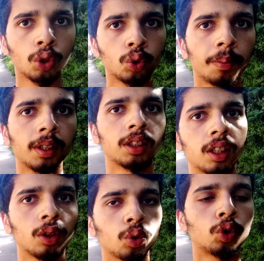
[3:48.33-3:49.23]
सुबह
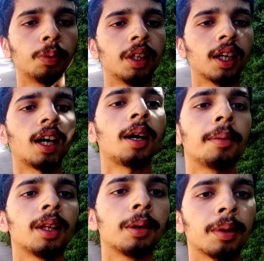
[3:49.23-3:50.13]
से कुछ भी नहीं खाया
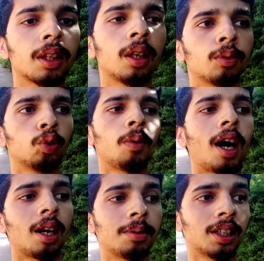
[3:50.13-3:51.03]
मैंने मतलब सुबह
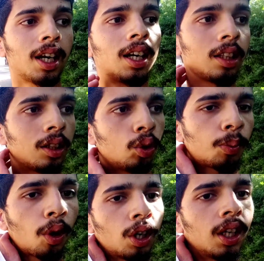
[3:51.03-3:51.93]
आठ बजे खाए थे दो
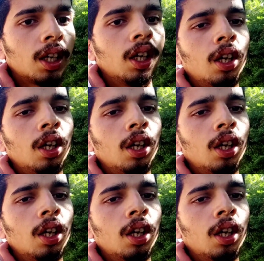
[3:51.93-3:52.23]
परांठे